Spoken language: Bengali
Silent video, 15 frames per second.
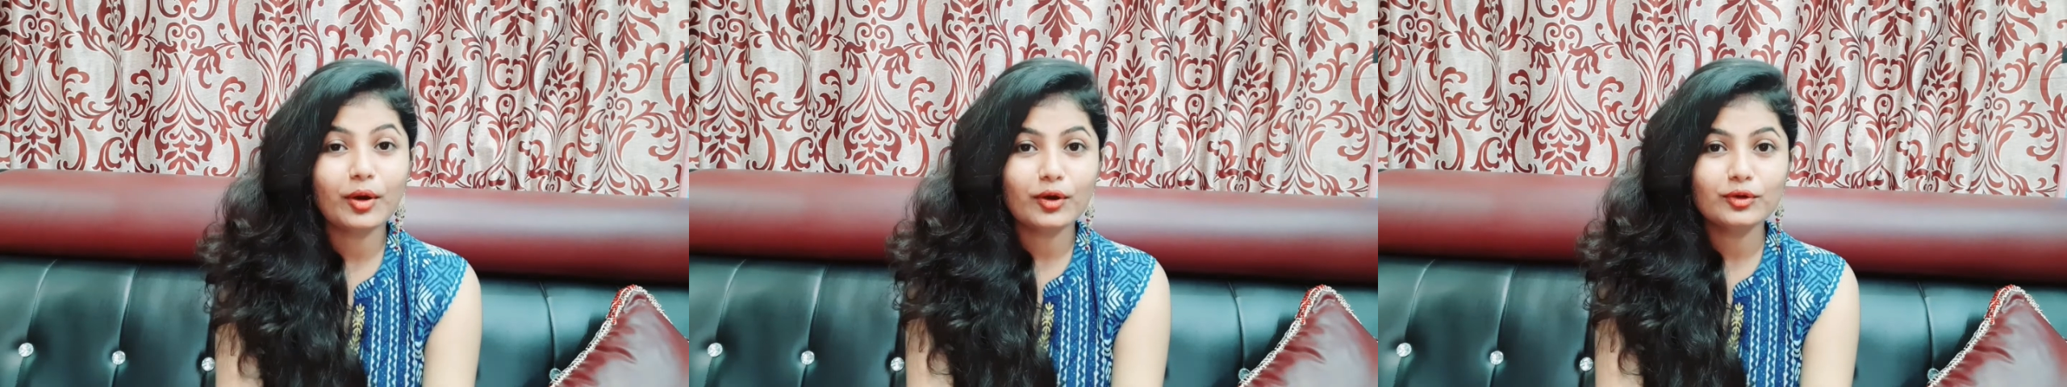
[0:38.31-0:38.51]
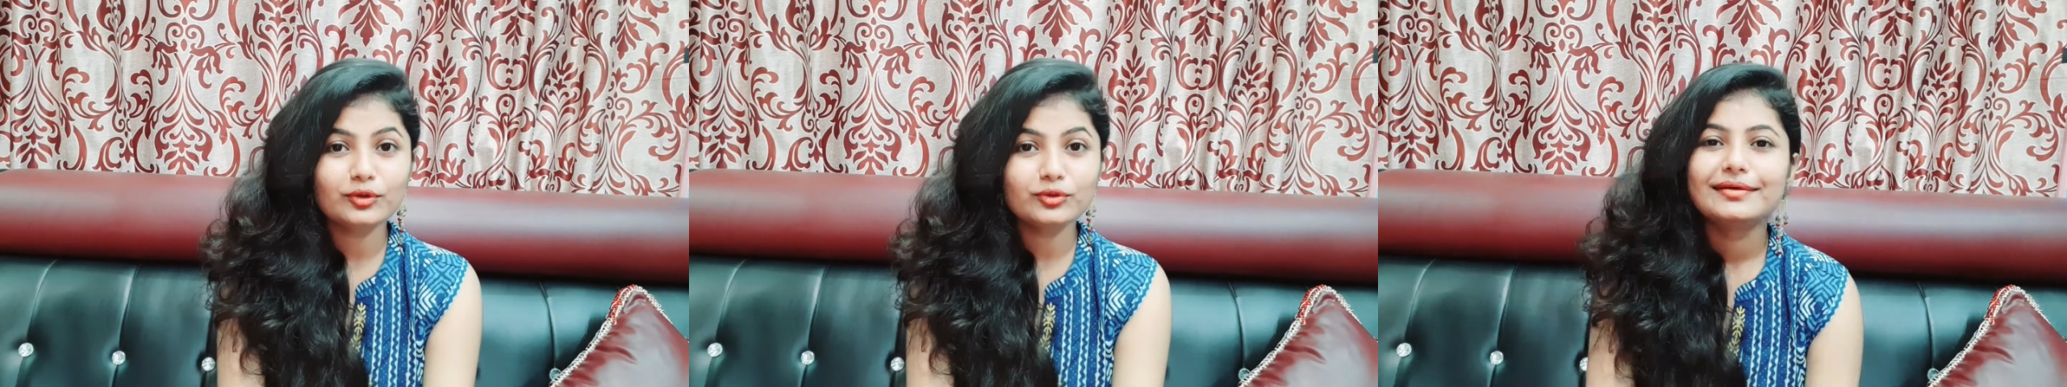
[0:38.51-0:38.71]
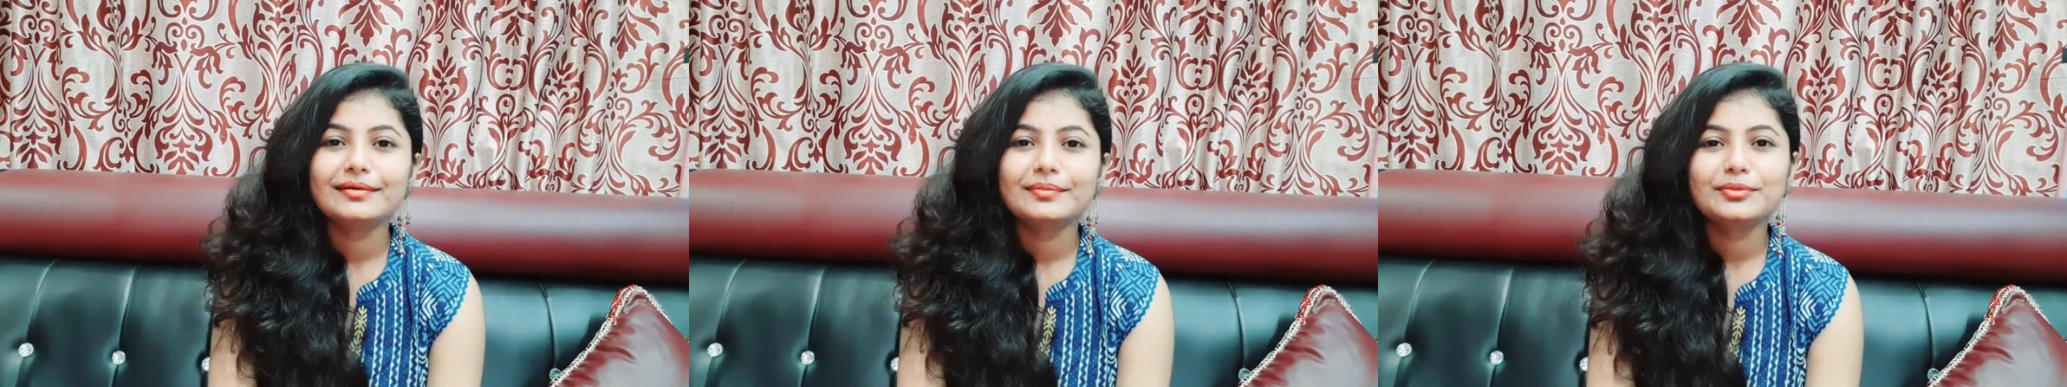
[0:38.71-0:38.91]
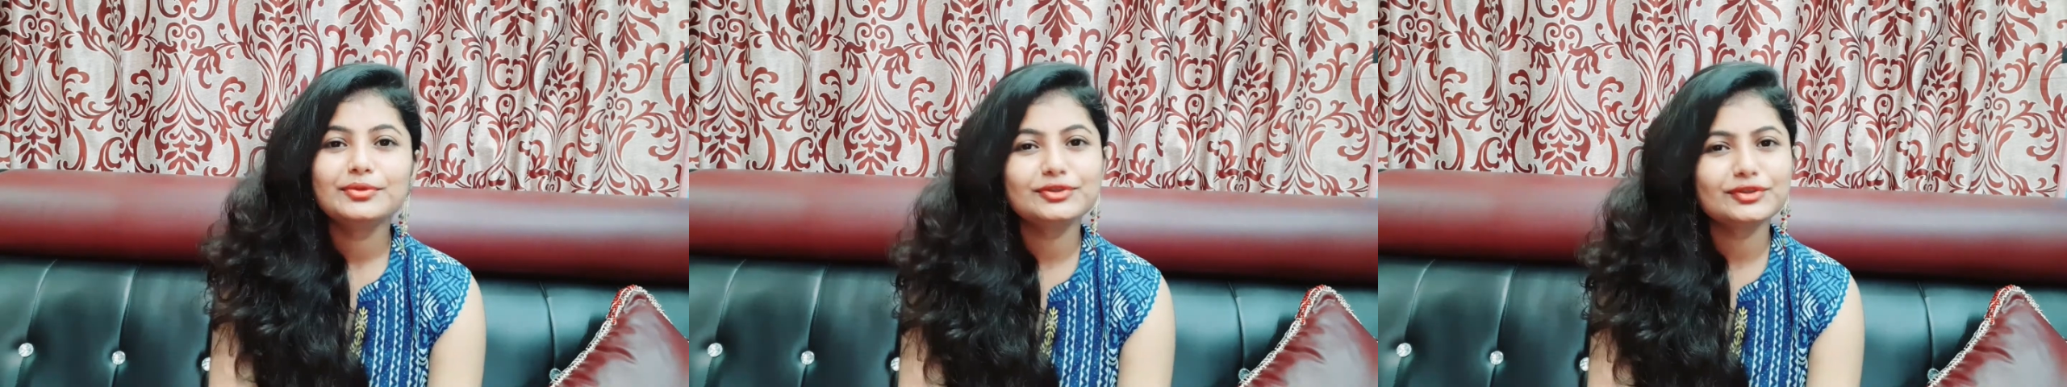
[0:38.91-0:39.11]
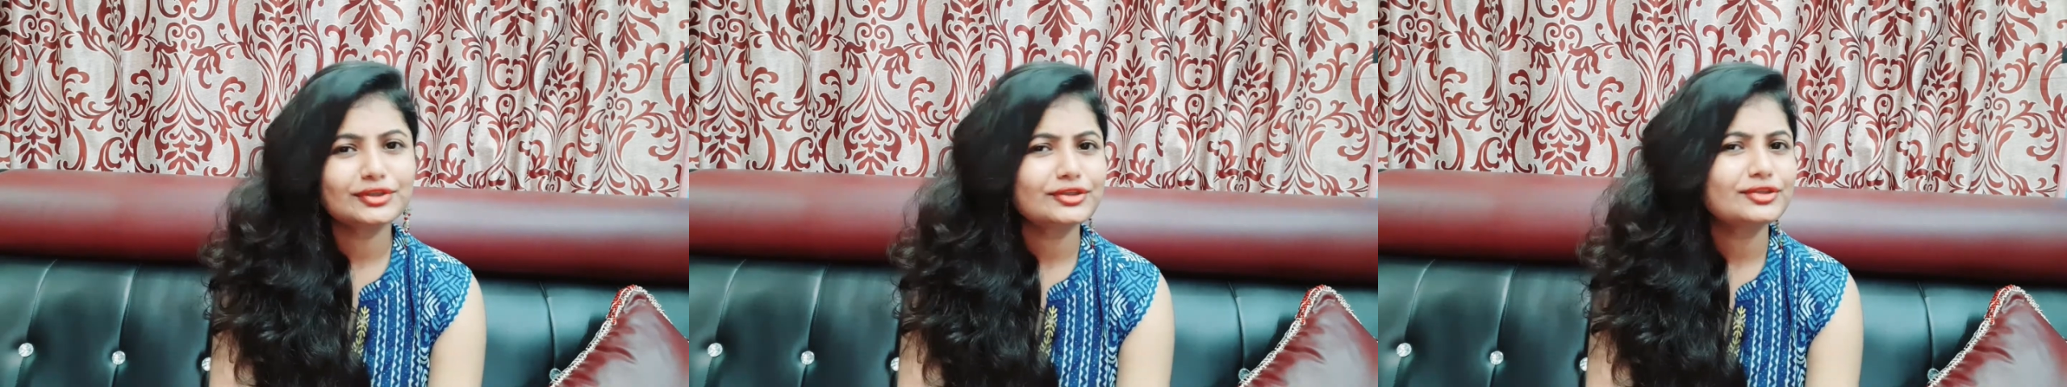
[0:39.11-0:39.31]
বড় উৎসব
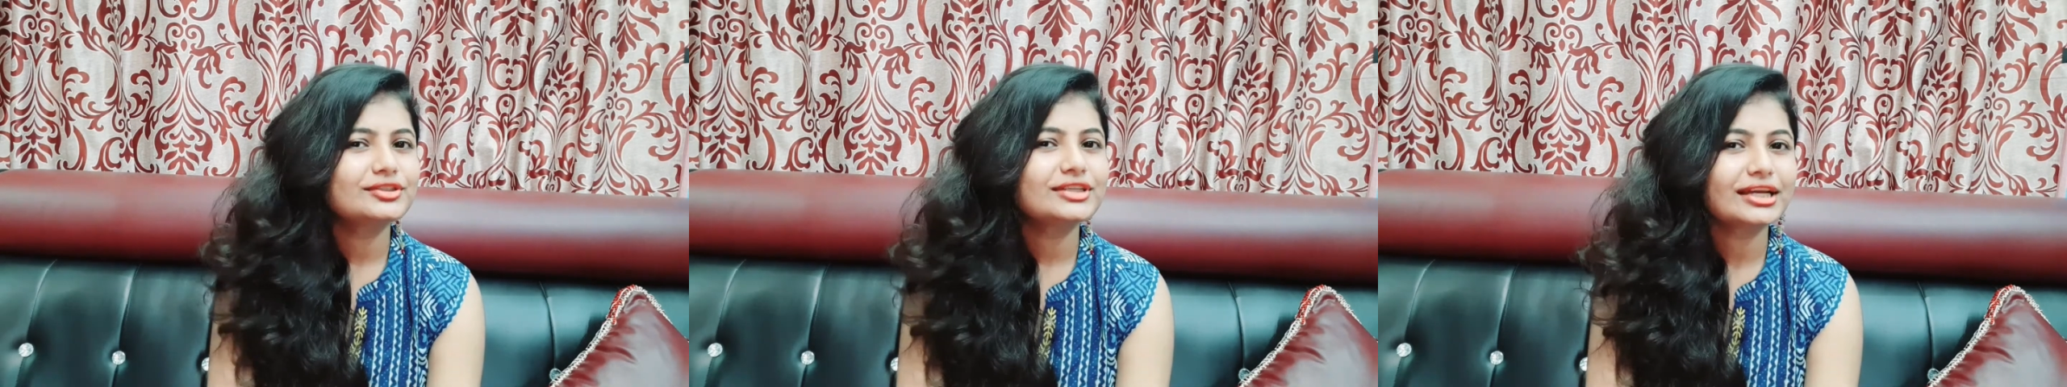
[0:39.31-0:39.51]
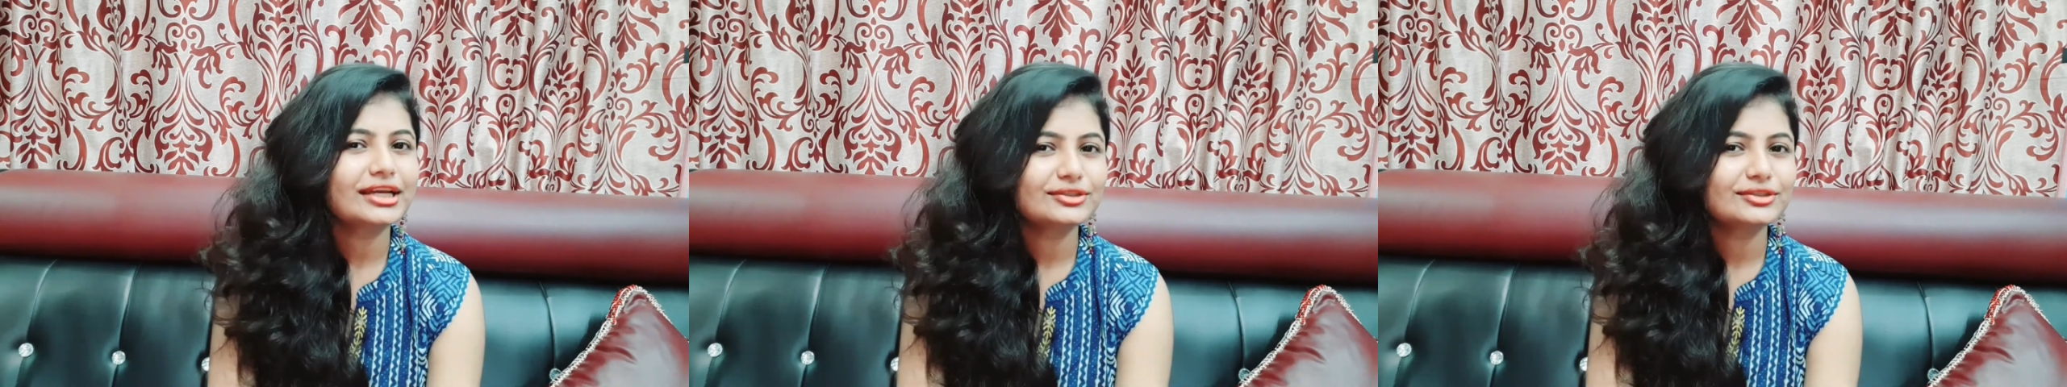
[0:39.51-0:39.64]
পুজোতে তো